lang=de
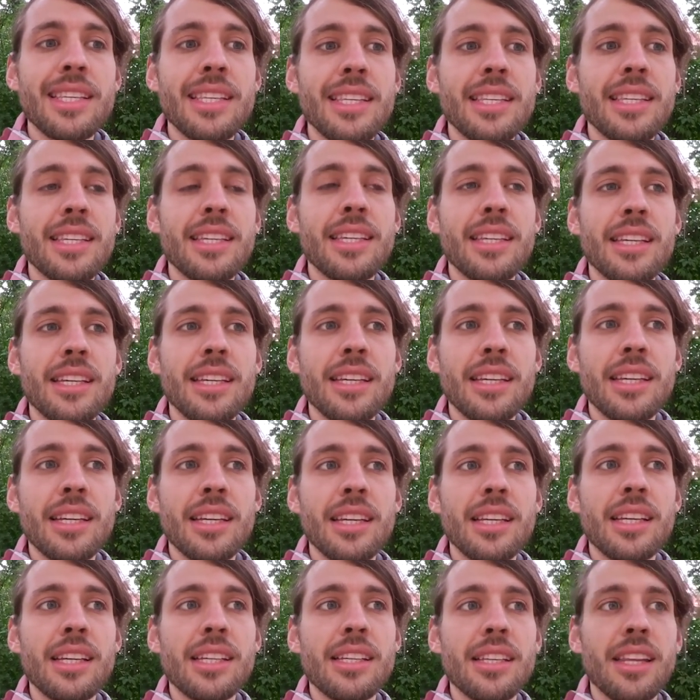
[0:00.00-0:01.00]
die,
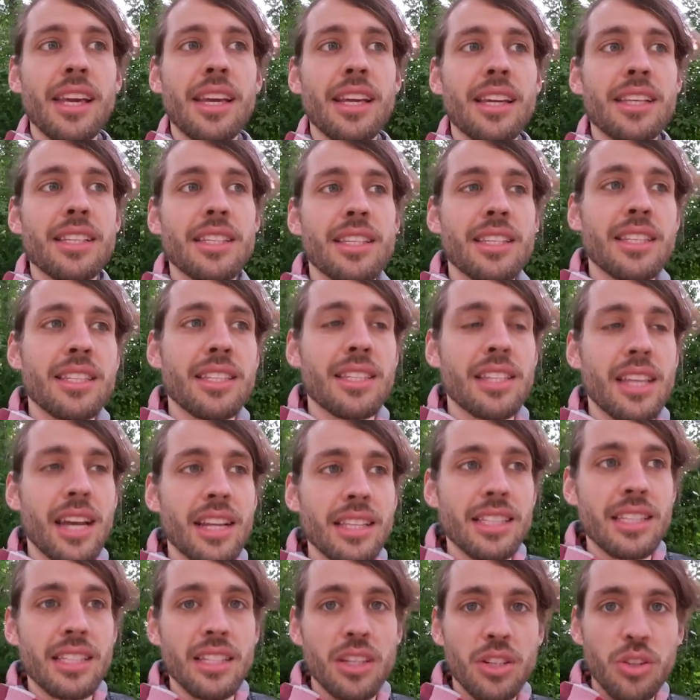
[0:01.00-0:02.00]
ich denke, es ist
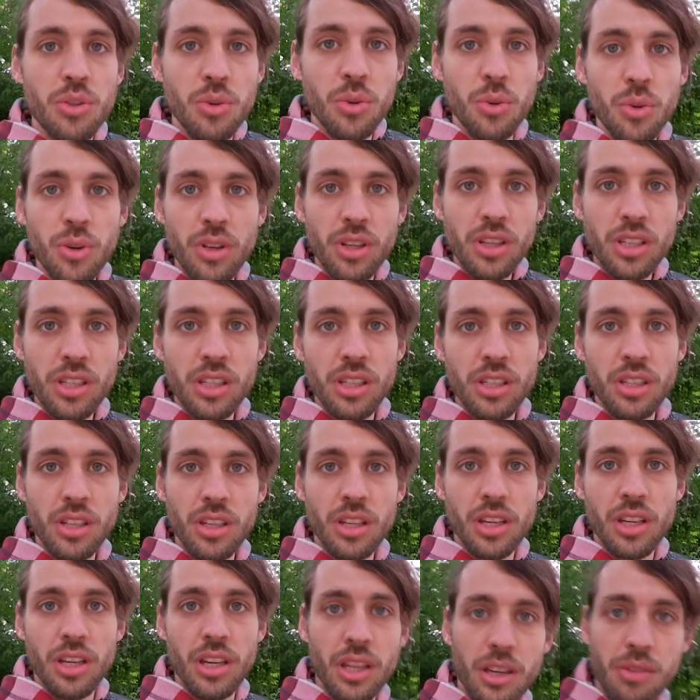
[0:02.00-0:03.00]
ganz natürlich
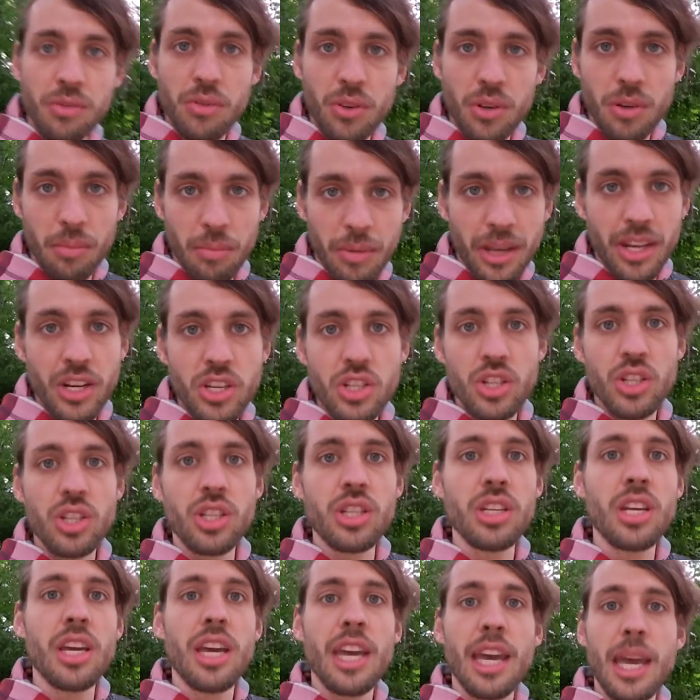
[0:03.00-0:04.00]
äh, für den
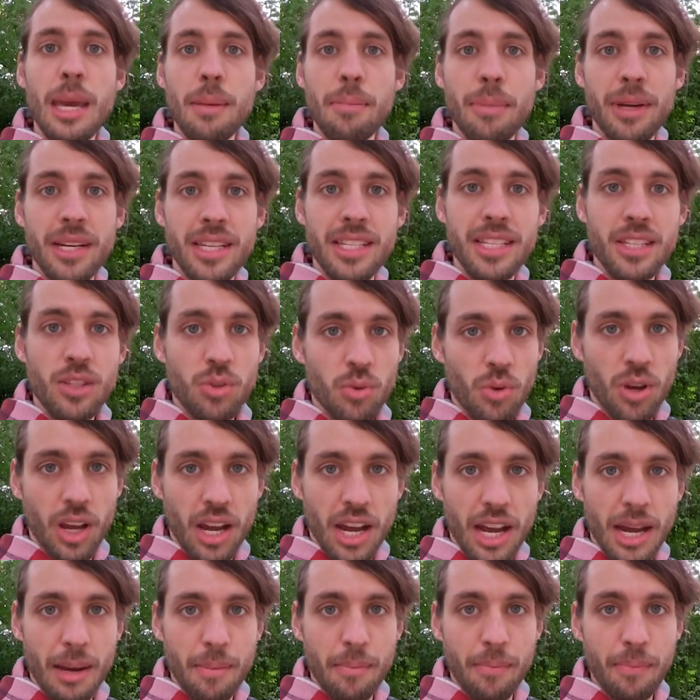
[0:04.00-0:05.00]
Menschen, Empathie zu
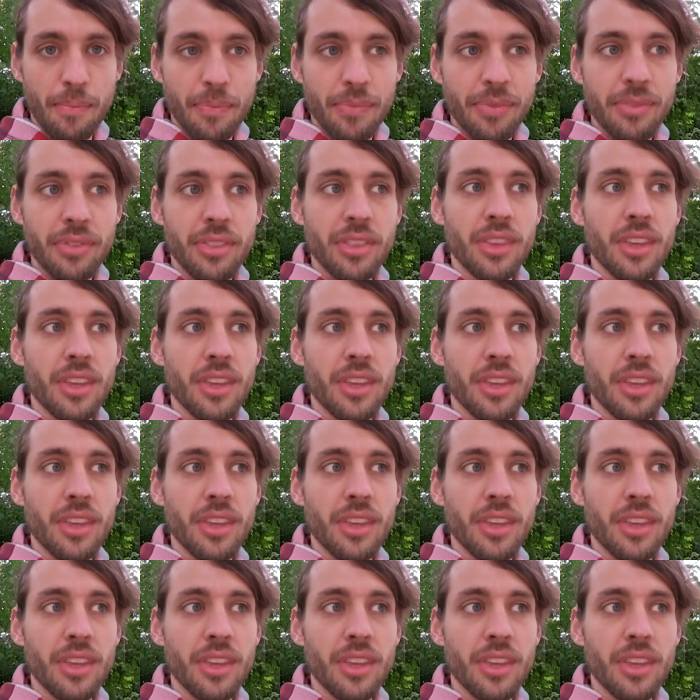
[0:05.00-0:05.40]
haben